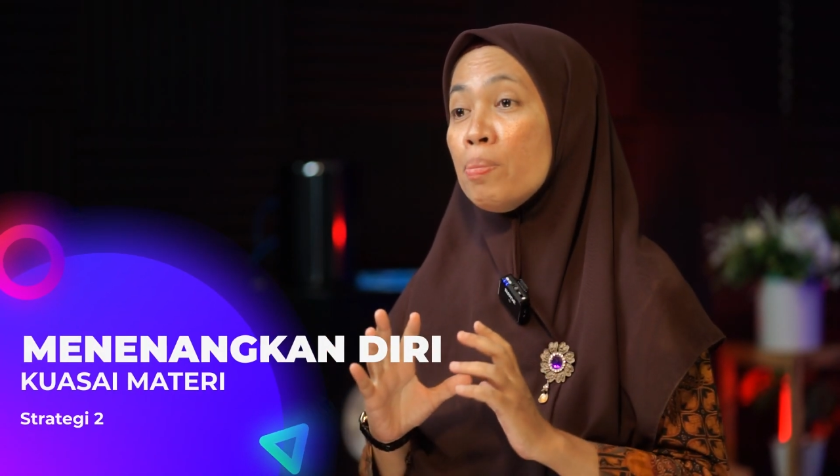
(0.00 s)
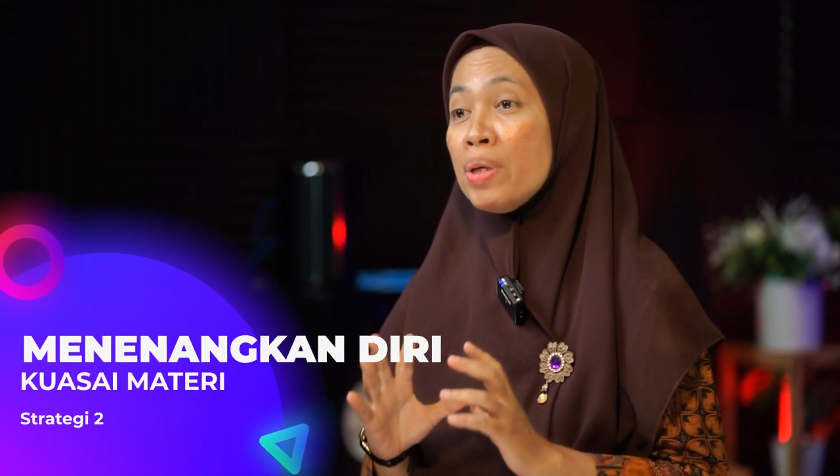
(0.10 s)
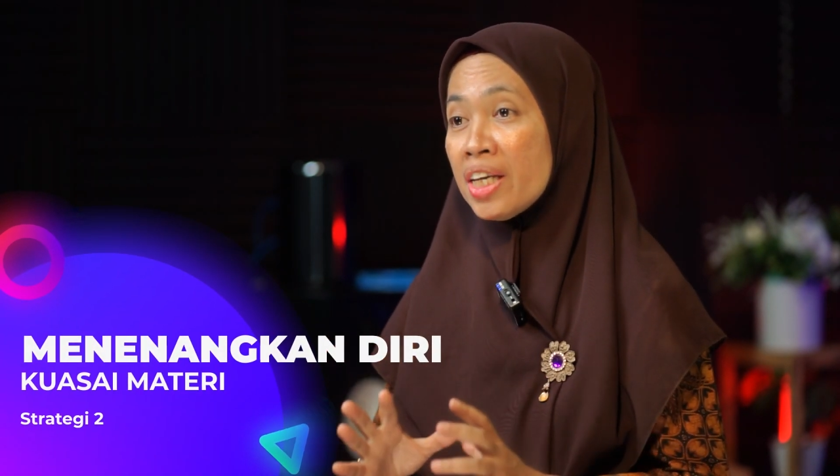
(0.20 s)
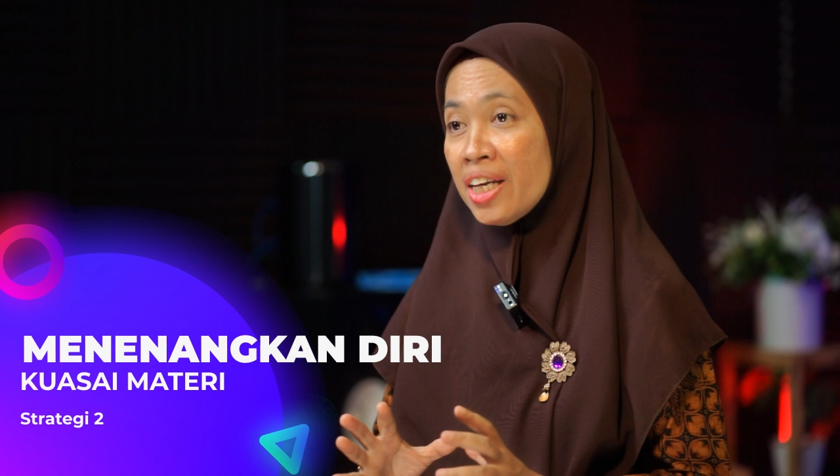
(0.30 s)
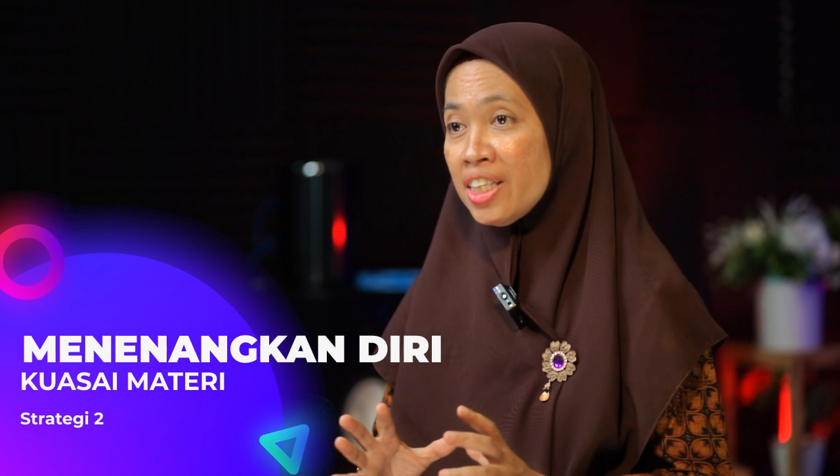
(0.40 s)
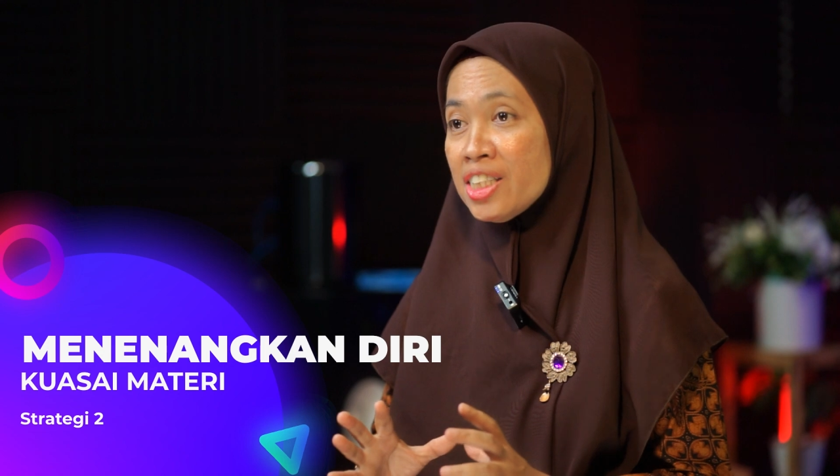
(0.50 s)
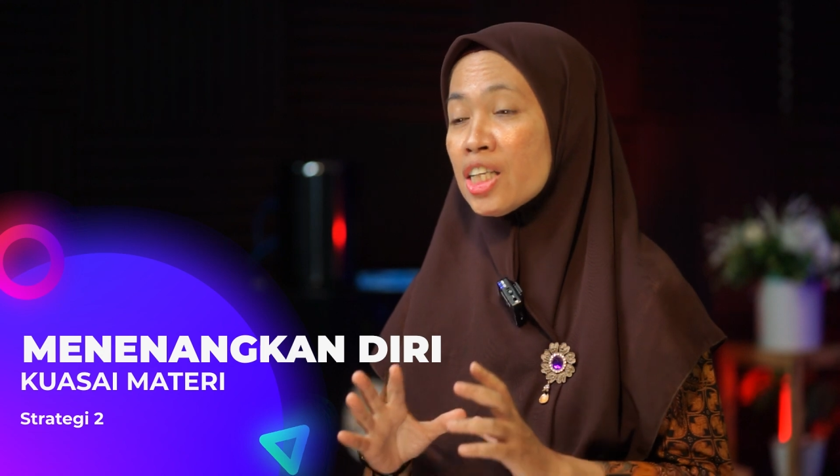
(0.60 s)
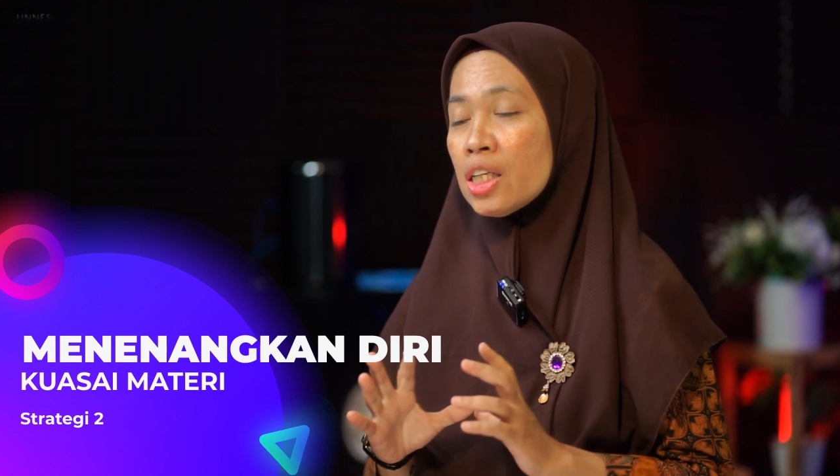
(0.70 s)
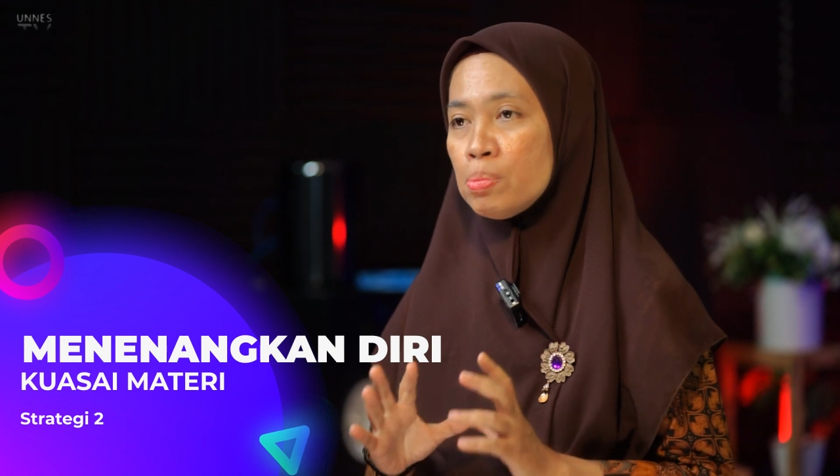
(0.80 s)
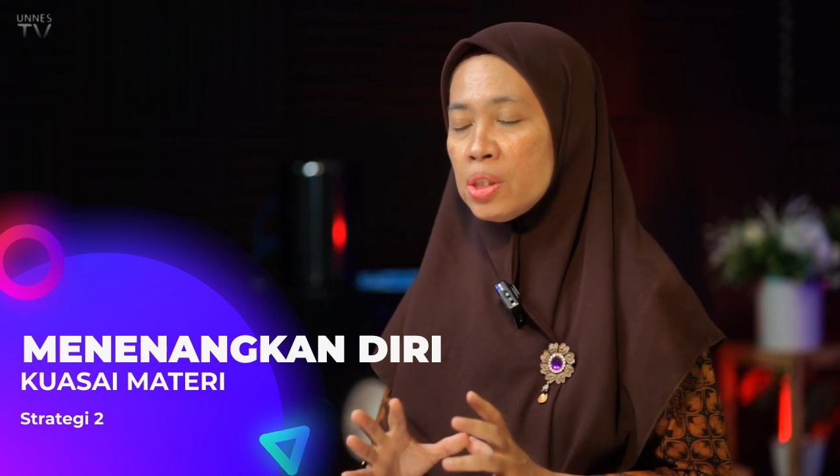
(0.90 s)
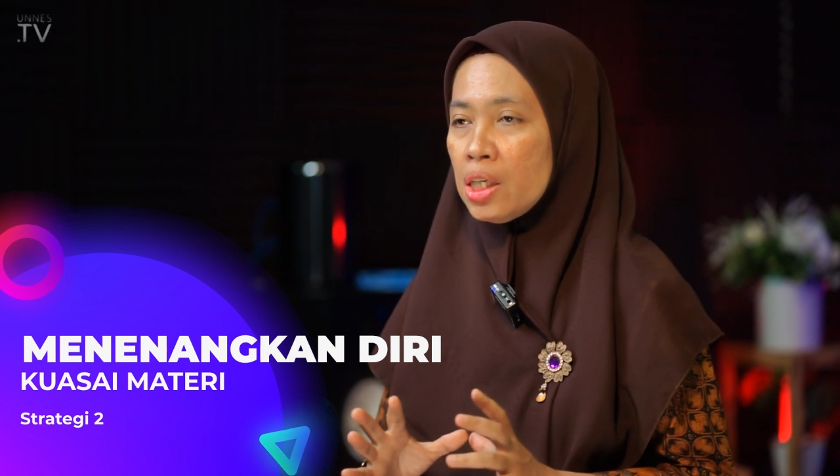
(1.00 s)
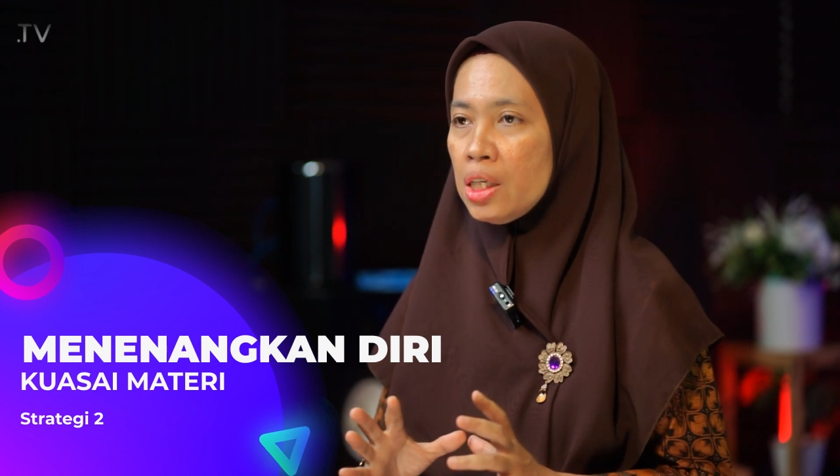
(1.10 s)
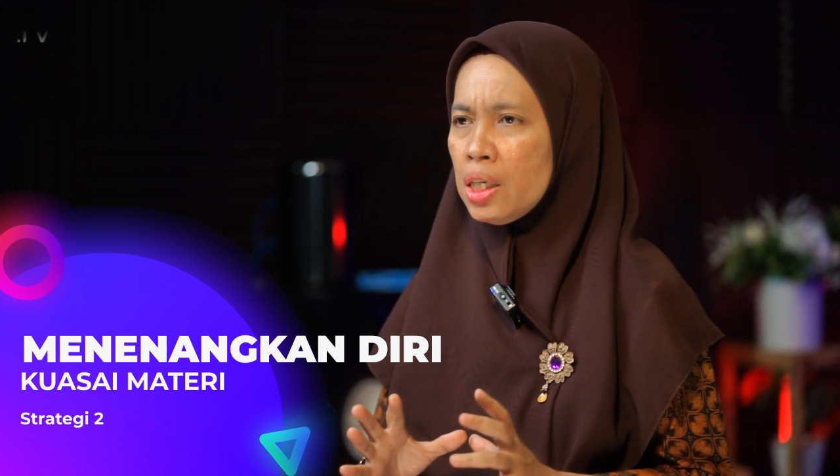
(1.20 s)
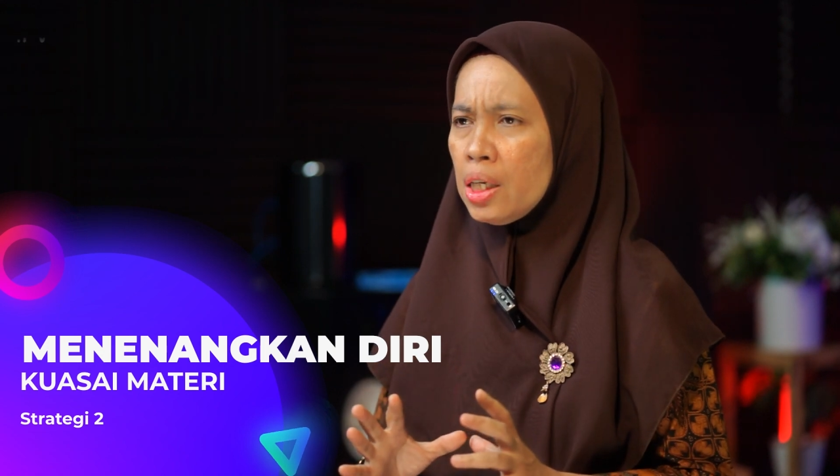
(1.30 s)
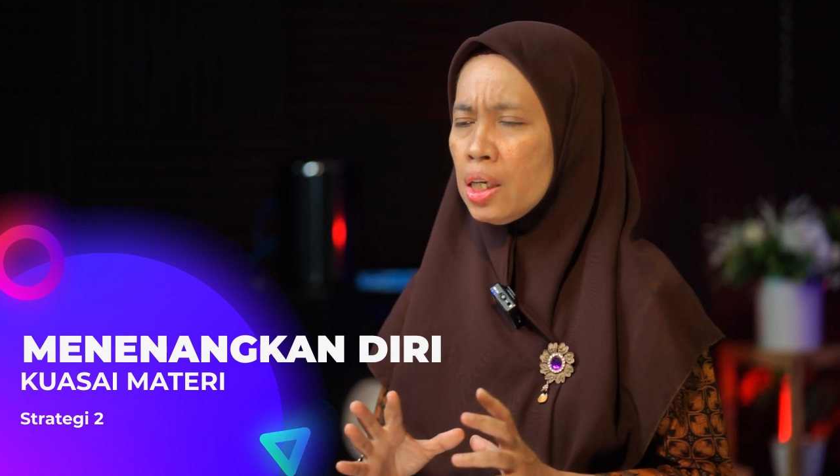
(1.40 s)
bikin skripsi
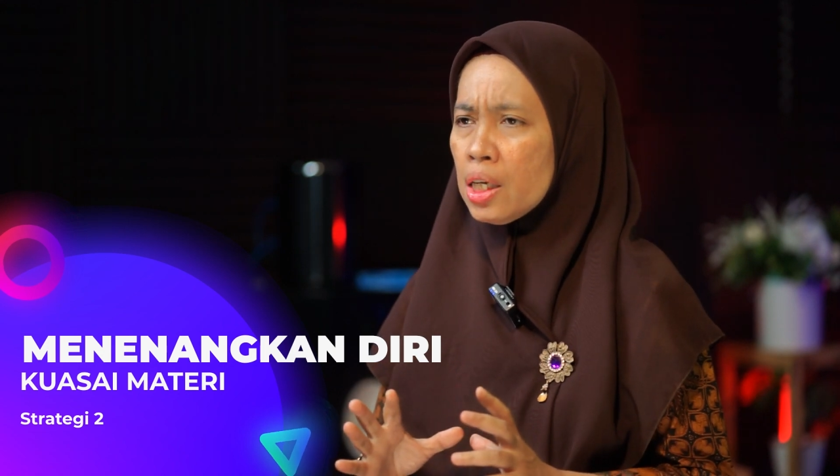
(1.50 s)
ini